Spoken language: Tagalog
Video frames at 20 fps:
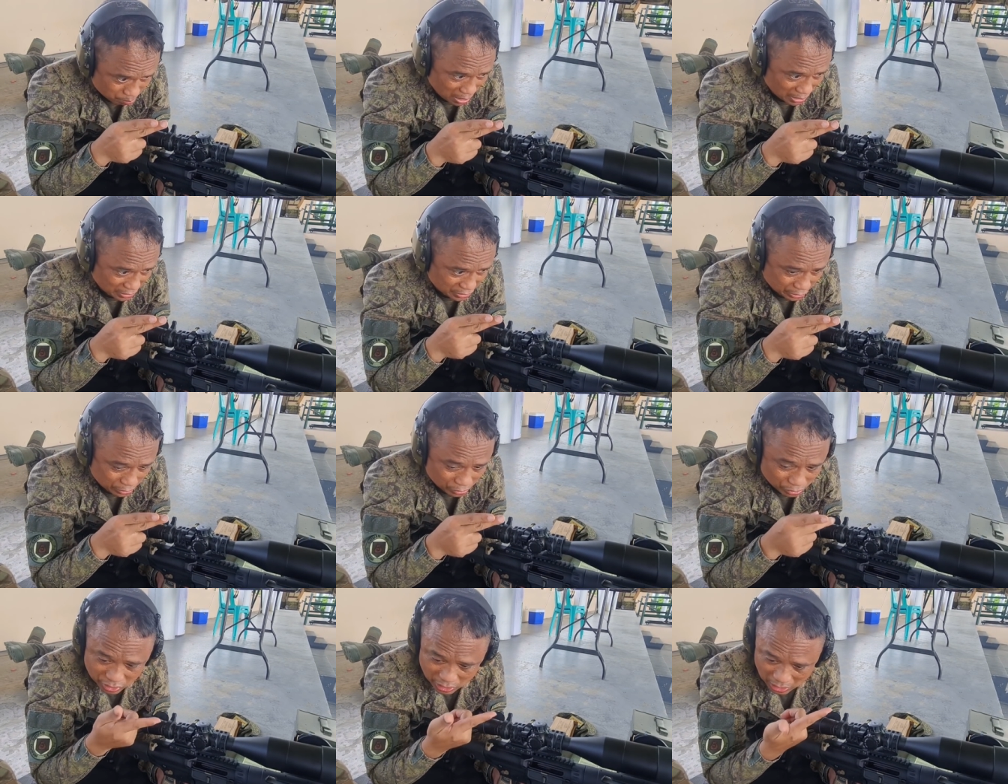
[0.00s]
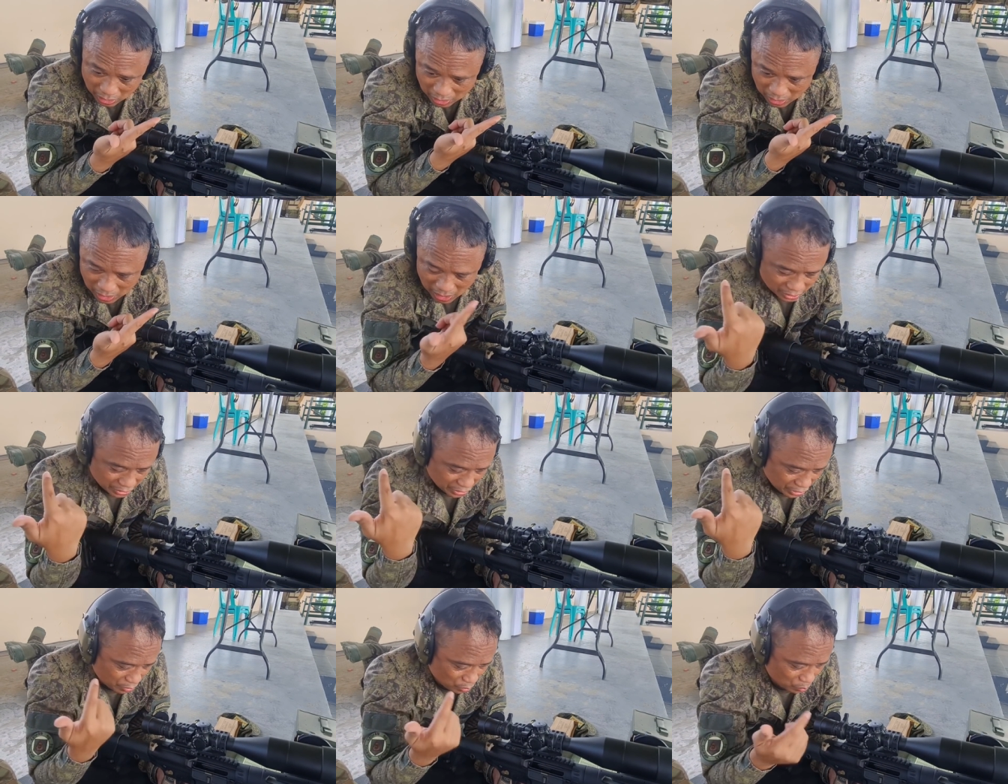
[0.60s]
base doon sa
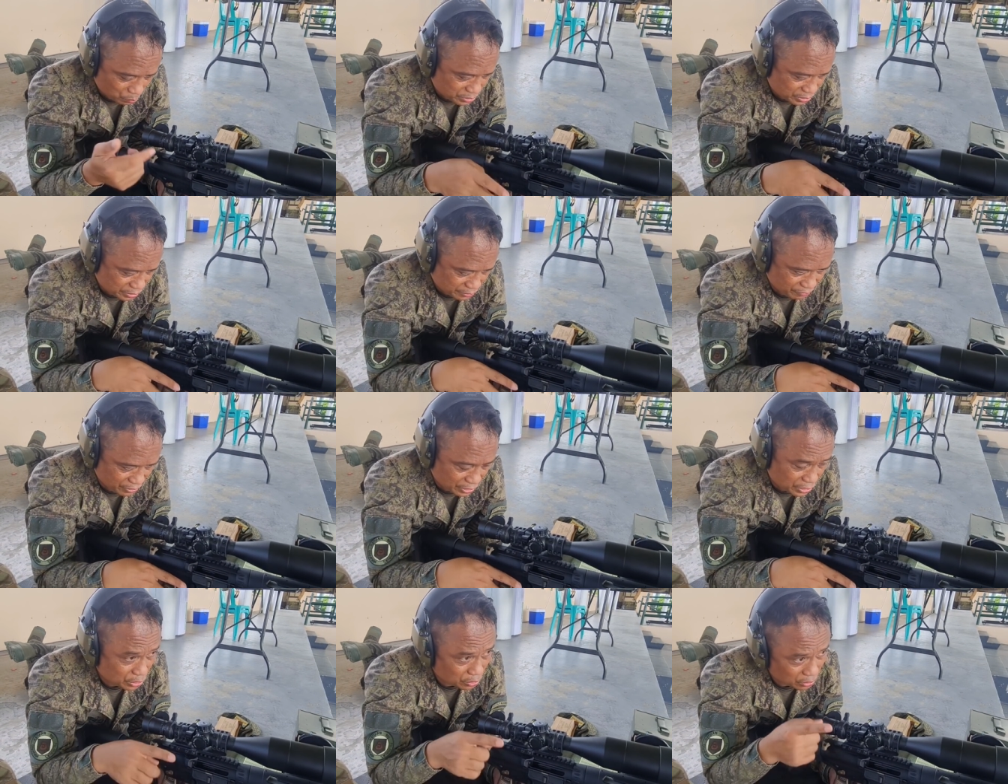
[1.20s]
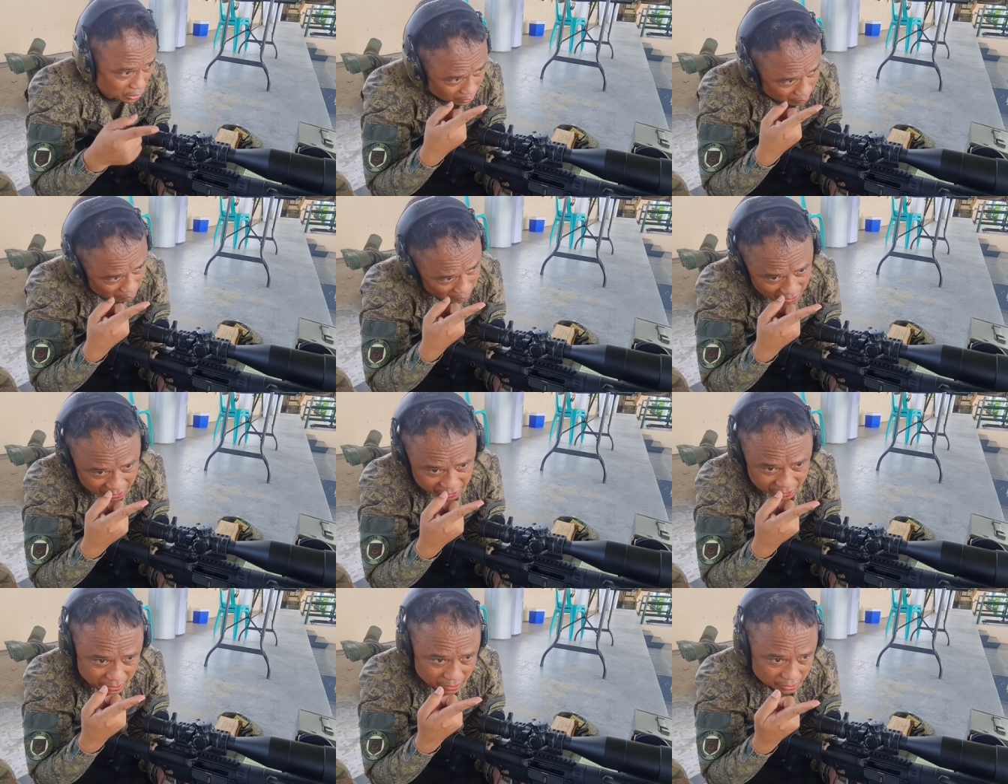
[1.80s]
aking observation at
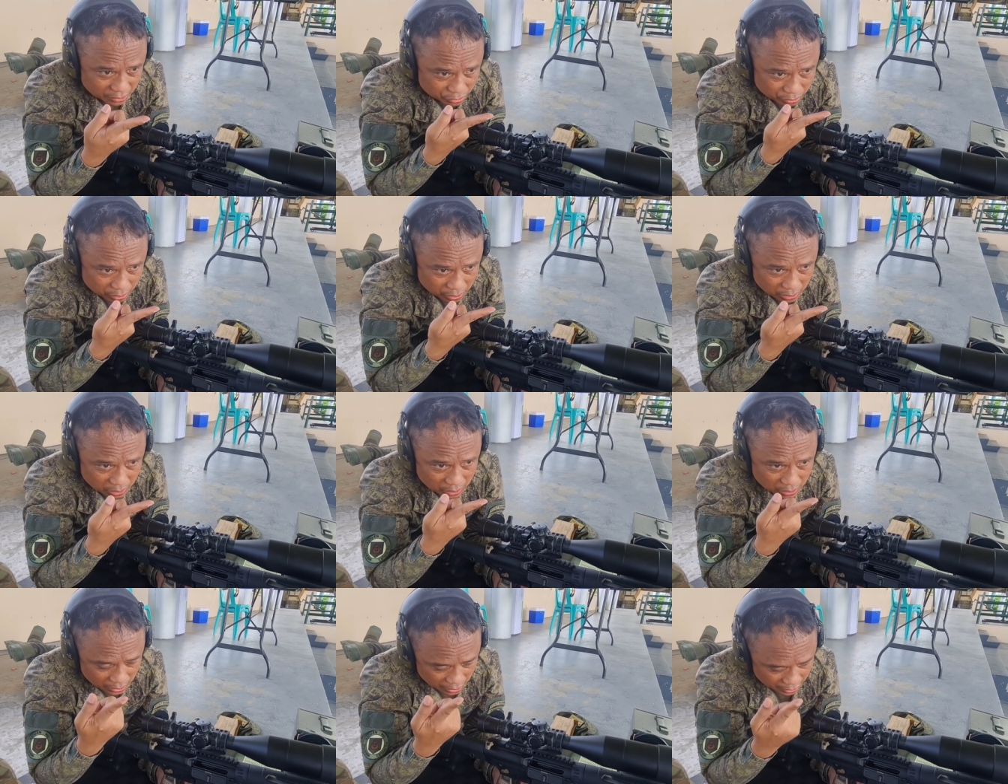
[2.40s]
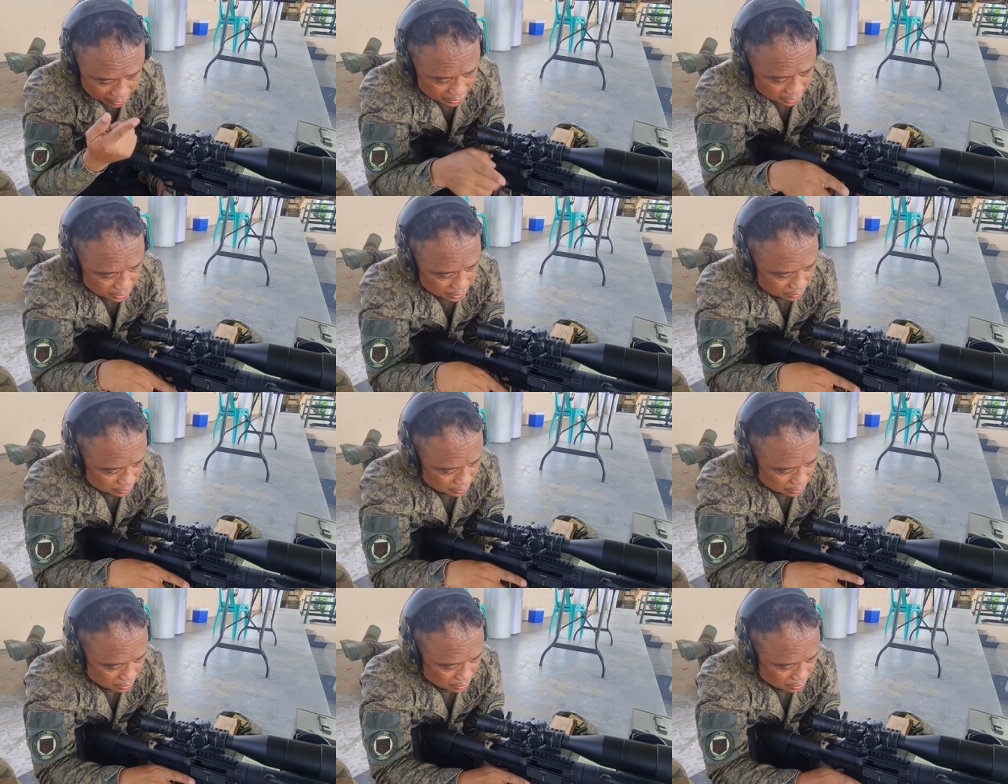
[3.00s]
base din sa
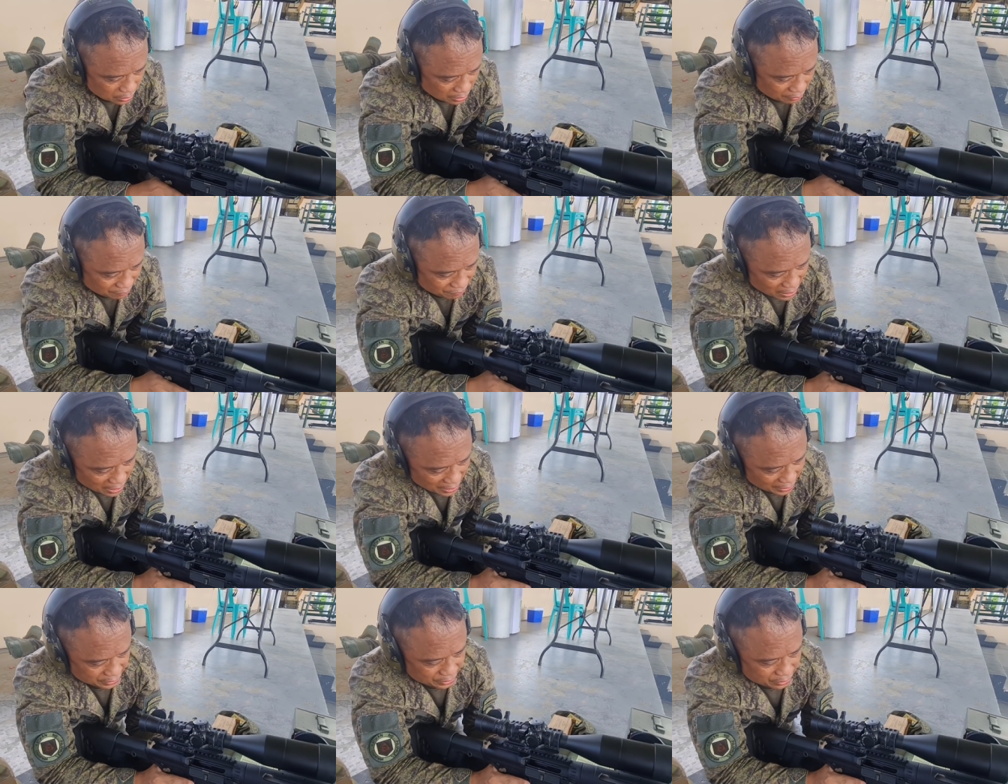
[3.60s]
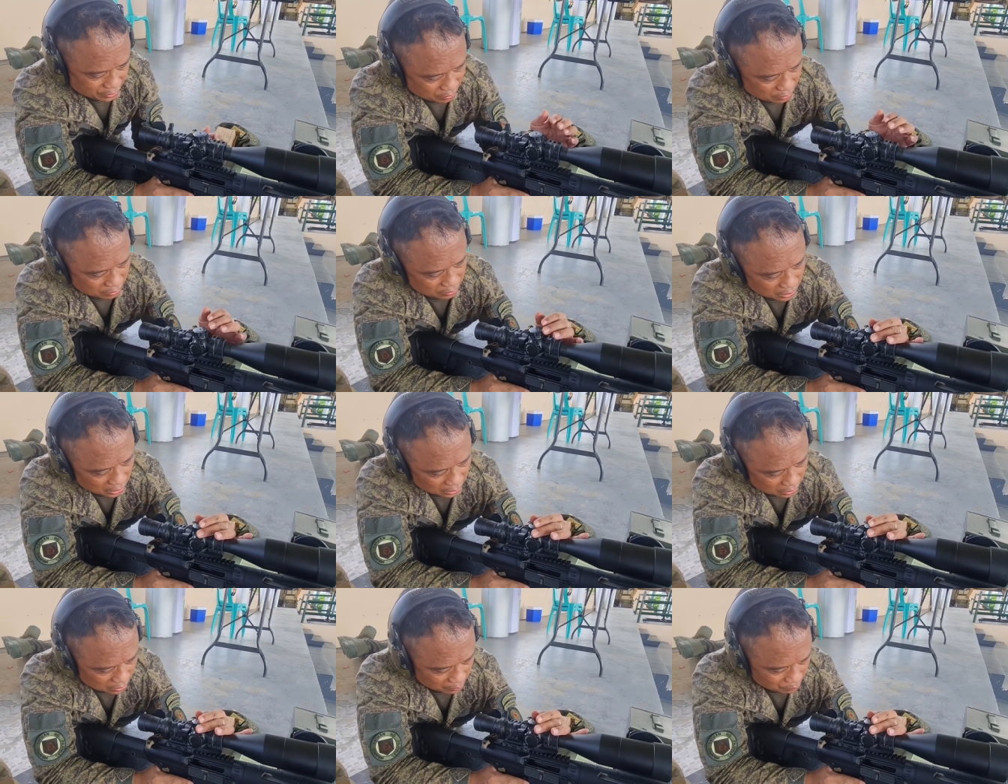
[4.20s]
kaniyang uh, advice
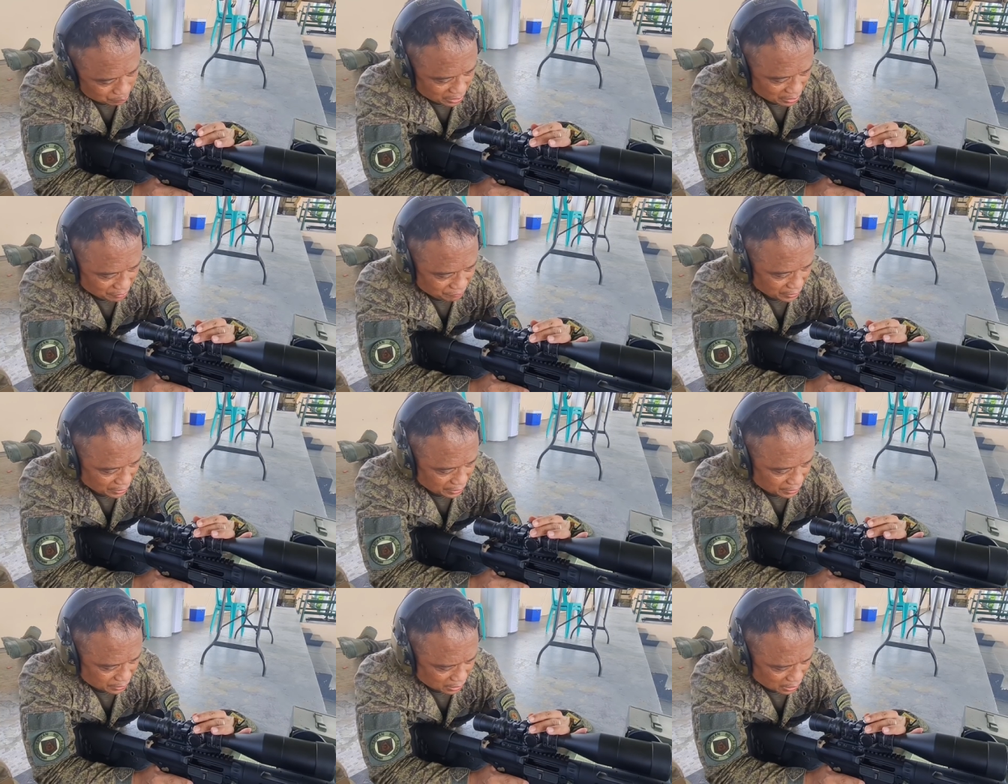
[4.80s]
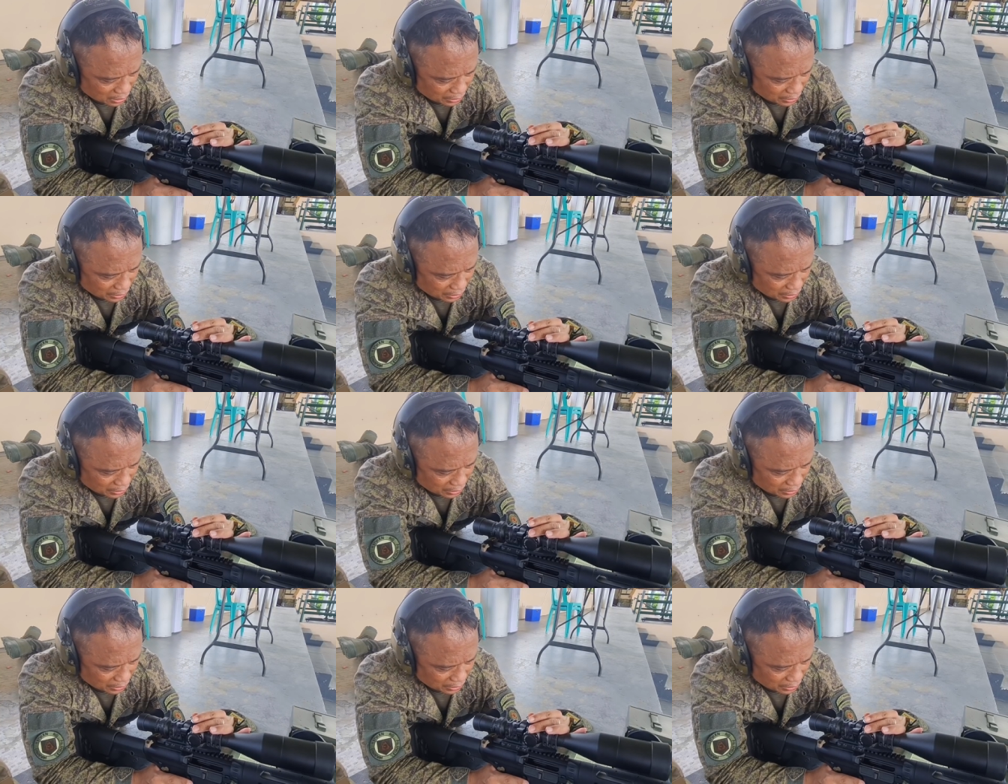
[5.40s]
nung nag-verify ng